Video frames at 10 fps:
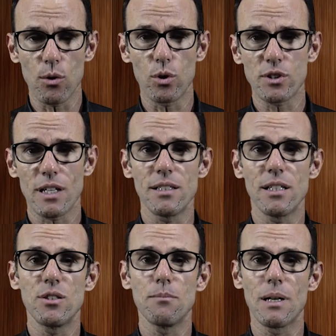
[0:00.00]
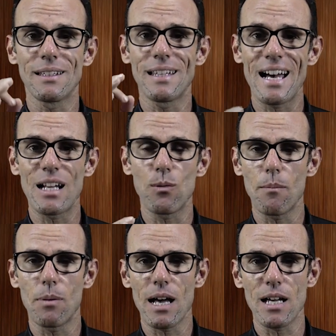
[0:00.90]
Eu gostaria de mandar um
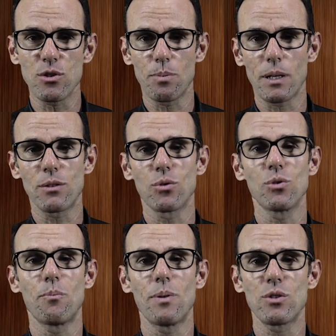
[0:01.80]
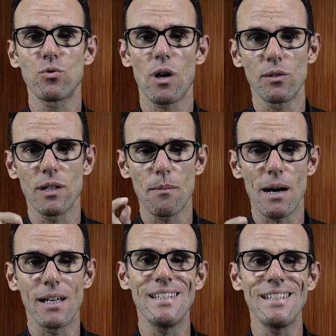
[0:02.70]
abraço para todo o pessoal da
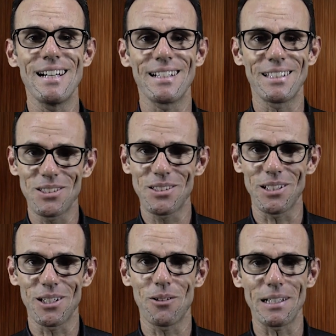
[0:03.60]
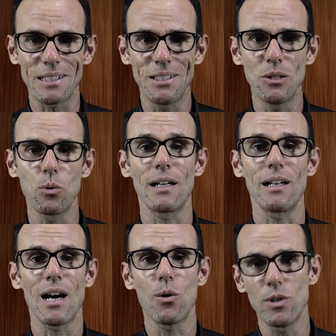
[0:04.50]
Bahia que estão aqui no
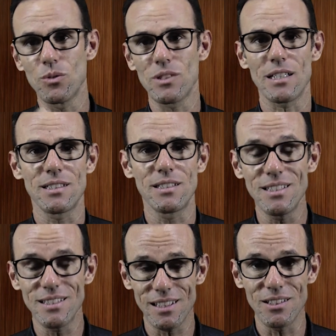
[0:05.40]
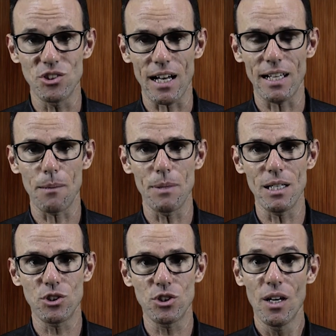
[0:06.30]
canal e nos assistem
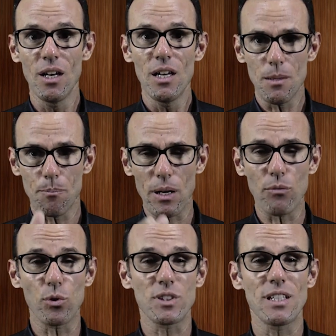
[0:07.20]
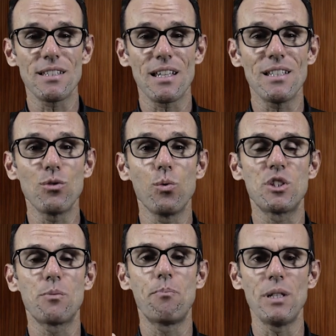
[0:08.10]
diariamente. E para vocês aí do
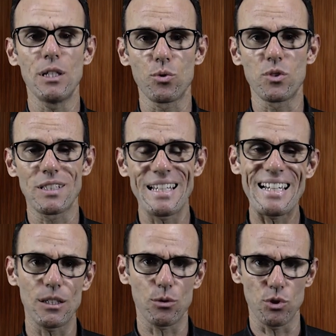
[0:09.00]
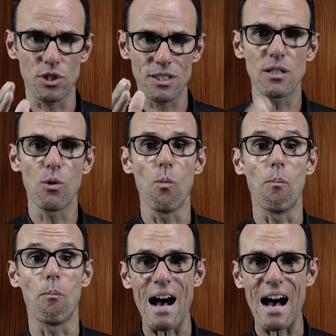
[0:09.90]
Espírito Santo, de São
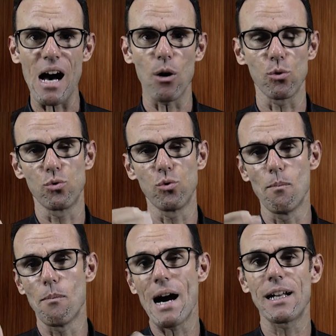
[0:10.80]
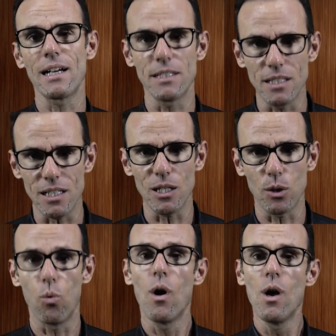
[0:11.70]
Paulo, do
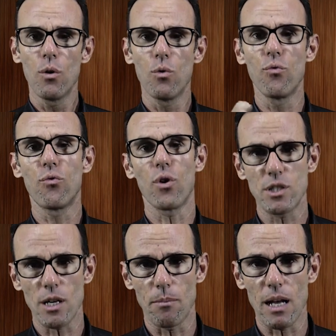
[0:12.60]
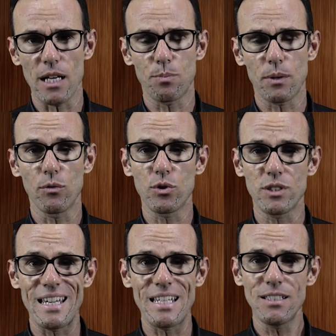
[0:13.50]
Maranhão, um forte abraço para
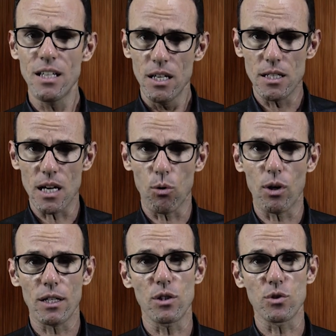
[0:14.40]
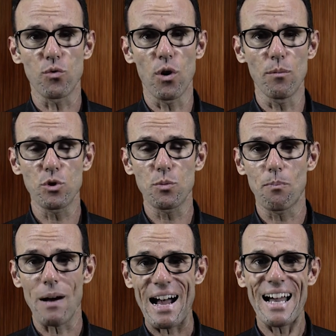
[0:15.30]
vocês e agora nós vamos
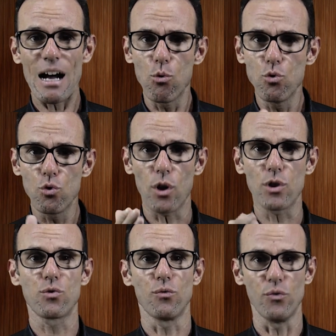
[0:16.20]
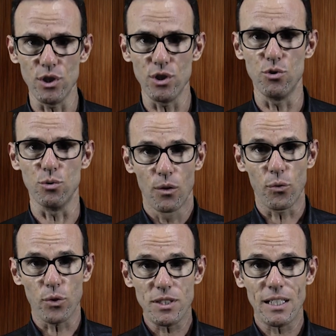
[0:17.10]
para o nosso vídeo.
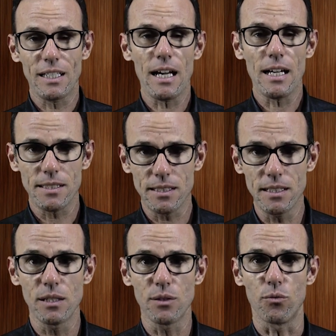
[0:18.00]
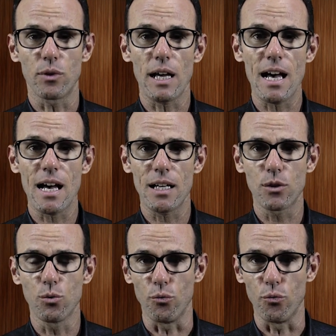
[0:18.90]
Você quer se livrar
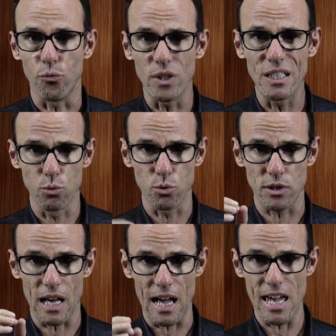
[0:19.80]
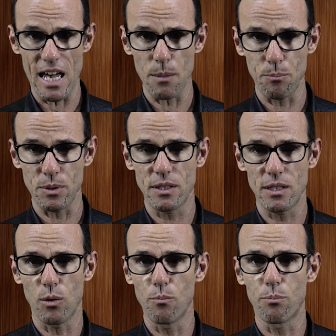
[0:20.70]
do vírus da herpes,
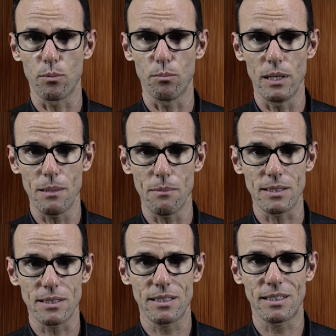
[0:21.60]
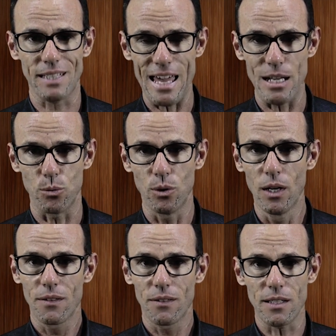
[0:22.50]
que é um problema sério
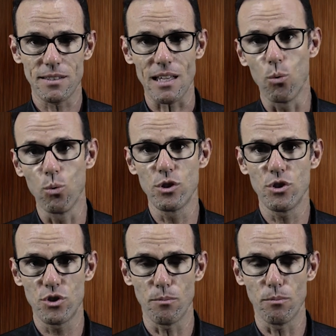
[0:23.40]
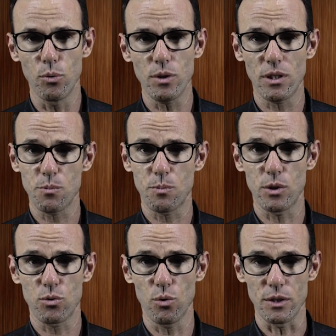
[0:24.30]
na saúde de muitas
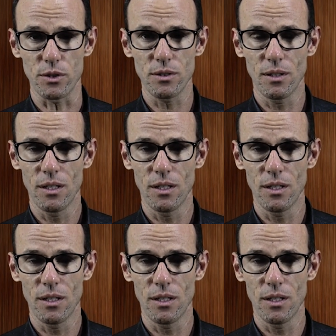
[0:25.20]
pessoas?